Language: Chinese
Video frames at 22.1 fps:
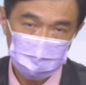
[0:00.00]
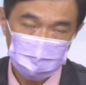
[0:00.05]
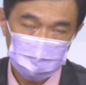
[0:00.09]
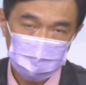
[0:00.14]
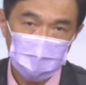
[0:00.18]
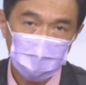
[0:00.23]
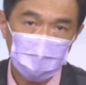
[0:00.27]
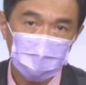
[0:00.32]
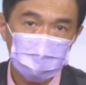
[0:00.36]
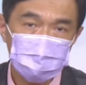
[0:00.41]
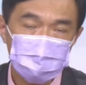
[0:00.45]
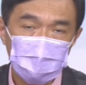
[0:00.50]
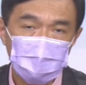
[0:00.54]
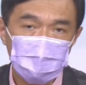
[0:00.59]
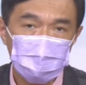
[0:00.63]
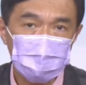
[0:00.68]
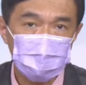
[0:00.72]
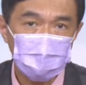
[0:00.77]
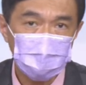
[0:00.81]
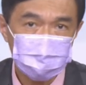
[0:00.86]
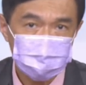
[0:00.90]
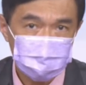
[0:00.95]
大家都知道，
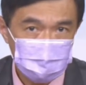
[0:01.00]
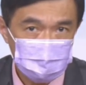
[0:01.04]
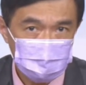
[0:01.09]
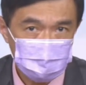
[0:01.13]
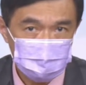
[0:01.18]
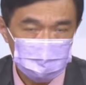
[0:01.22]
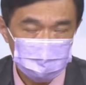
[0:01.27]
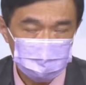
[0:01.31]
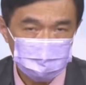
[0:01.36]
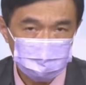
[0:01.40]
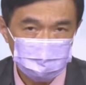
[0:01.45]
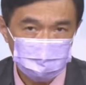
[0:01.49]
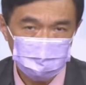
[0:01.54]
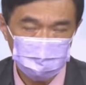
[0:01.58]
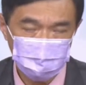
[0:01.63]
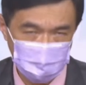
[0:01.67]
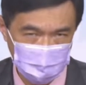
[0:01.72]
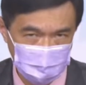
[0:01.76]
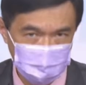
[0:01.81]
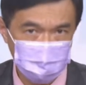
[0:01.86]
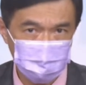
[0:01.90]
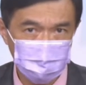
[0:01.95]
国泰金控
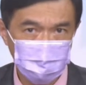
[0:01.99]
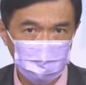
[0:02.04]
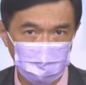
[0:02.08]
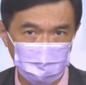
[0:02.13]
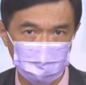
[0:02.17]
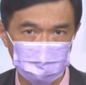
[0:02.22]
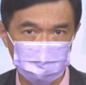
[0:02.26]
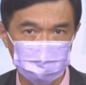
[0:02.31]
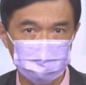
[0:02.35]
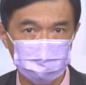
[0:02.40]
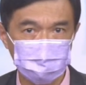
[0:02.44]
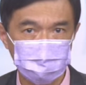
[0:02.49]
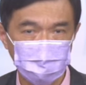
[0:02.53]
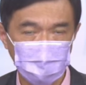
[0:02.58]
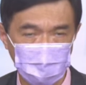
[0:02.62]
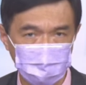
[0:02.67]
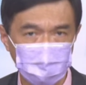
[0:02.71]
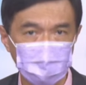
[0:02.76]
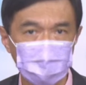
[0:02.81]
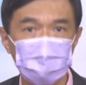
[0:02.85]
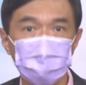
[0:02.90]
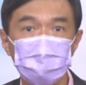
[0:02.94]
每个月
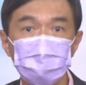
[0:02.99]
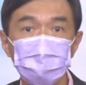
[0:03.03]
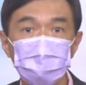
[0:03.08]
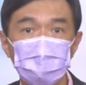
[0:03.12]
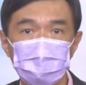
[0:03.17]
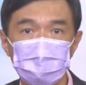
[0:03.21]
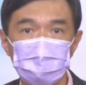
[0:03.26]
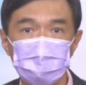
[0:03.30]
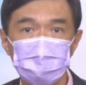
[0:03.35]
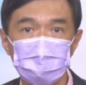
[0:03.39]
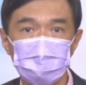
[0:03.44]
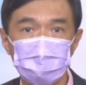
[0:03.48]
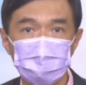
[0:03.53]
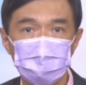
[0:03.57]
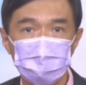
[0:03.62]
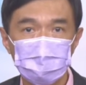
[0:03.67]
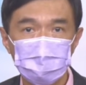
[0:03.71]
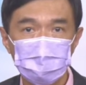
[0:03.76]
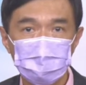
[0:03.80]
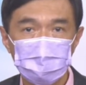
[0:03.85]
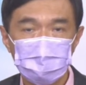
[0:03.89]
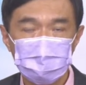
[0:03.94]
啊，每个月，
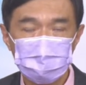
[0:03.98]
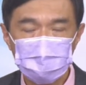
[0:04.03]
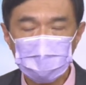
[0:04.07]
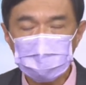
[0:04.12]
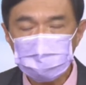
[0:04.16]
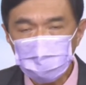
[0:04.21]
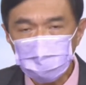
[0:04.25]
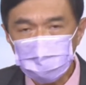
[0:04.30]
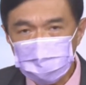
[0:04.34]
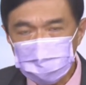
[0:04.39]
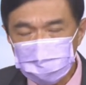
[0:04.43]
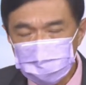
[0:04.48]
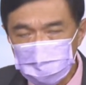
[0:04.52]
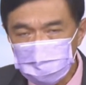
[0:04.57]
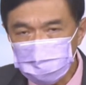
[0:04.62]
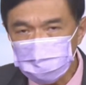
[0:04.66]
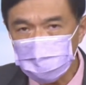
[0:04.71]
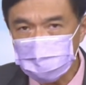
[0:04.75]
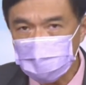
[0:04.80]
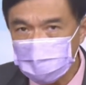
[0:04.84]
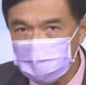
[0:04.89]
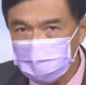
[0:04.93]
它都会针
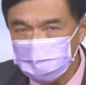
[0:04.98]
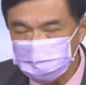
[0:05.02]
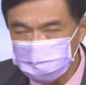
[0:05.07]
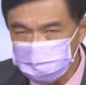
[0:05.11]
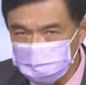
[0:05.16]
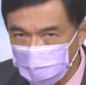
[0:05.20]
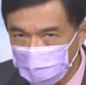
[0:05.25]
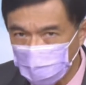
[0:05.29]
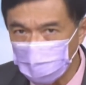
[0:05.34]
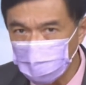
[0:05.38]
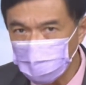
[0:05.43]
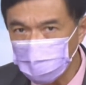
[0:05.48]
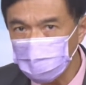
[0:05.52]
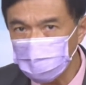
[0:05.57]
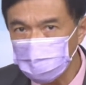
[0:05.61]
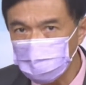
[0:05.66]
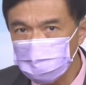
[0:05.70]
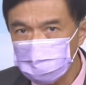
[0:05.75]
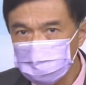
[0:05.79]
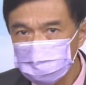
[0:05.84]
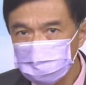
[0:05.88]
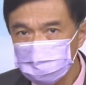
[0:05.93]
对它的保
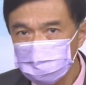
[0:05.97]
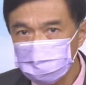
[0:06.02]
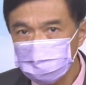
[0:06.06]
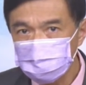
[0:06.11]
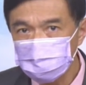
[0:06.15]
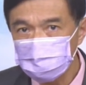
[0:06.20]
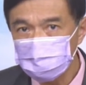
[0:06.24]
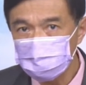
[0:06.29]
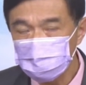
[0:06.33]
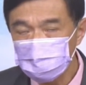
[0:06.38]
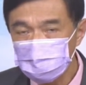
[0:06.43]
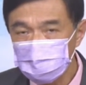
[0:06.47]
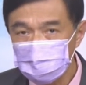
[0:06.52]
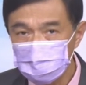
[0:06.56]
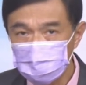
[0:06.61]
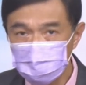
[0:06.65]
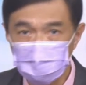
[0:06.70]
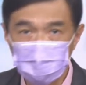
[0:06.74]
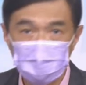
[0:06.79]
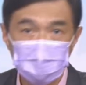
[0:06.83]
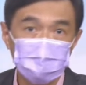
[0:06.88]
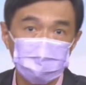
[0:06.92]
护，
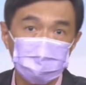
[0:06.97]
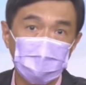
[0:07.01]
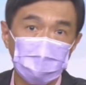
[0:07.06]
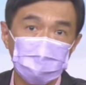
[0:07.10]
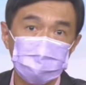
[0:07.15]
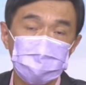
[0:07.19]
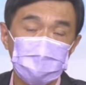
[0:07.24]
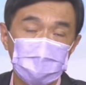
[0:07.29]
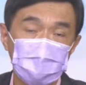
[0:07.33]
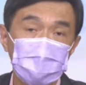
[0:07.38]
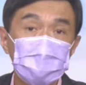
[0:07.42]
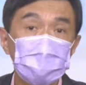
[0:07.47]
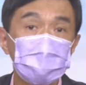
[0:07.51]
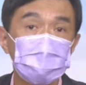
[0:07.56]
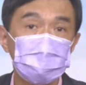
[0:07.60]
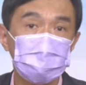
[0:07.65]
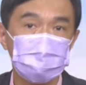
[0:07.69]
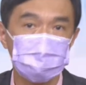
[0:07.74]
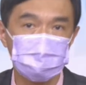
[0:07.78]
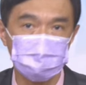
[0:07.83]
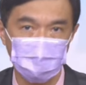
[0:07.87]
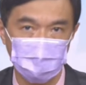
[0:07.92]
就它的保险的客
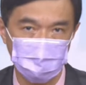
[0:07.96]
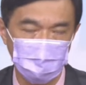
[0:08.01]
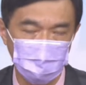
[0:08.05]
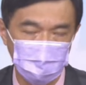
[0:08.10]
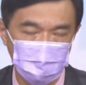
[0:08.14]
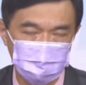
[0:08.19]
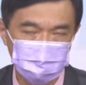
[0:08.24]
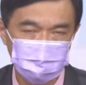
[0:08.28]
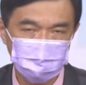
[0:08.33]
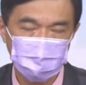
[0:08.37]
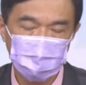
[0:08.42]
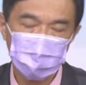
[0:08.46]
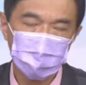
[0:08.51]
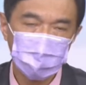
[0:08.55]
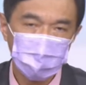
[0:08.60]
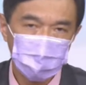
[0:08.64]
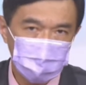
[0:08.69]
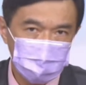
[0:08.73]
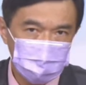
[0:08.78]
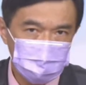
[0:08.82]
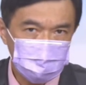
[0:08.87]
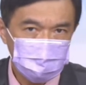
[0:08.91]
户了哈，
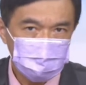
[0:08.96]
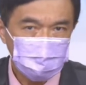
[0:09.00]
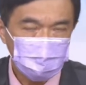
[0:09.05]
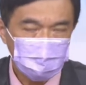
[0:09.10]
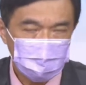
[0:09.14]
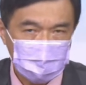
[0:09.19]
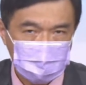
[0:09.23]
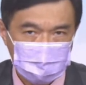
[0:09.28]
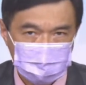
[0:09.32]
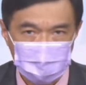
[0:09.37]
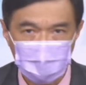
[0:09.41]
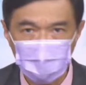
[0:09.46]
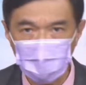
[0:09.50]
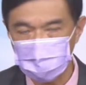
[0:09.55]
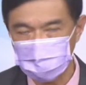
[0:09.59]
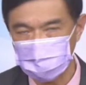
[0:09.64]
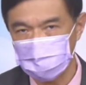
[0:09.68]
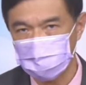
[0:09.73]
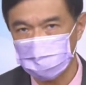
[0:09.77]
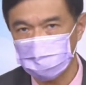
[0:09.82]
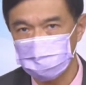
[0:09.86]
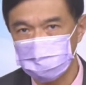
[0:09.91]
去做一个调查，